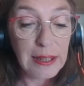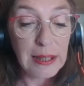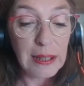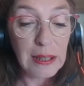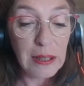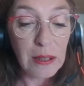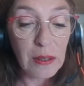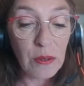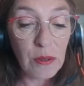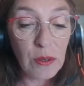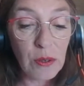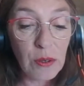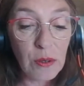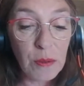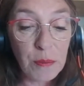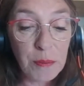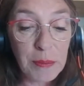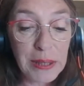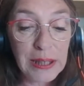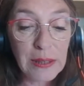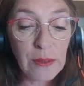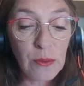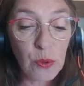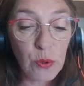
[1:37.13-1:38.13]
euh,
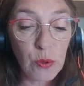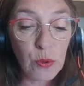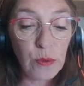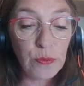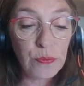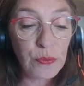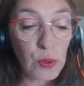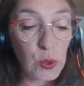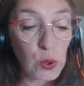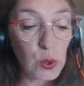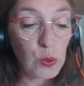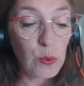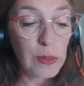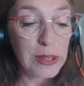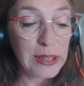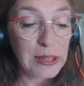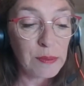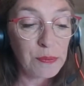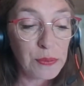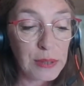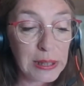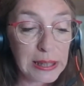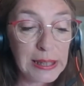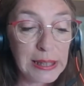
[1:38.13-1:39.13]
Maître Françoise
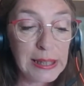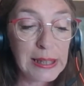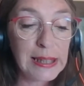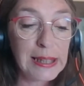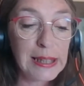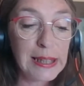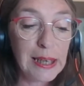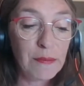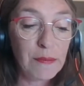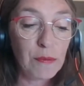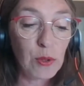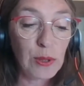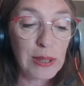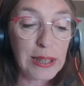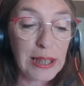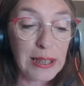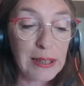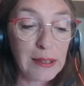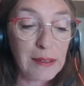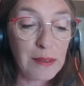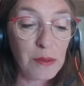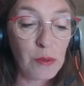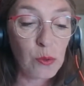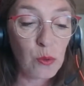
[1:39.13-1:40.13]
Félicie,
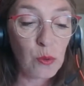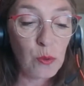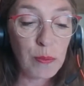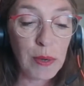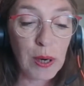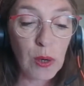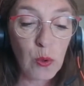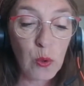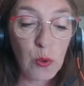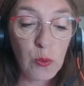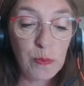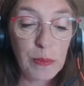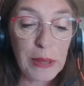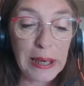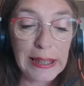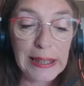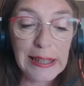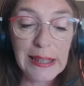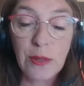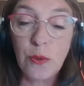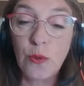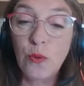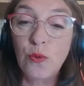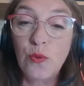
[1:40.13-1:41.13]
avocate euh, au barreau de
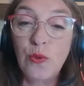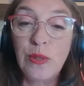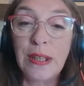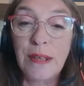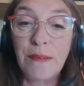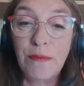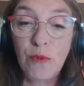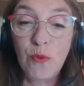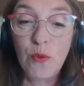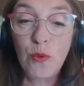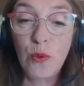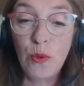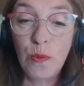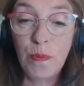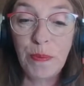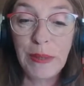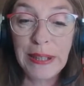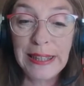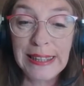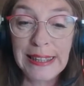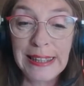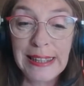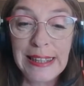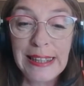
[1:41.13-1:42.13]
Paris, que nous avons le
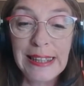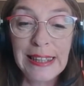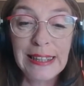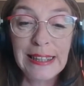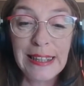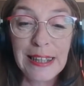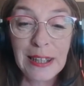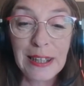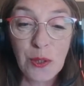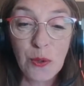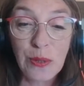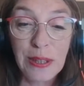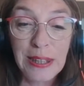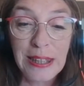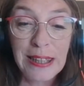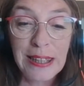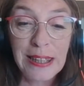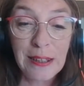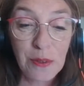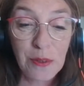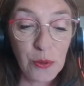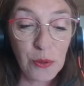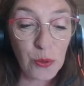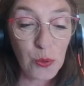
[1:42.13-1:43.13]
plaisir
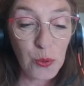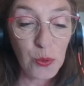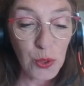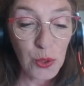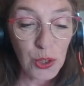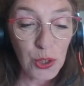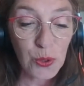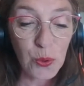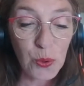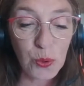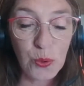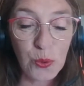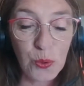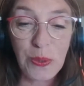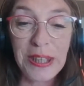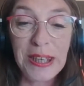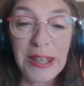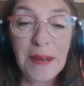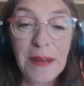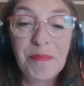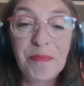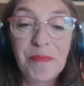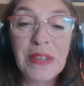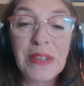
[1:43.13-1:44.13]
d'accueillir aujourd'hui.
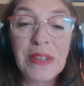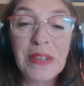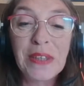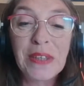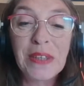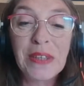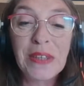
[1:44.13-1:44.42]
Donc,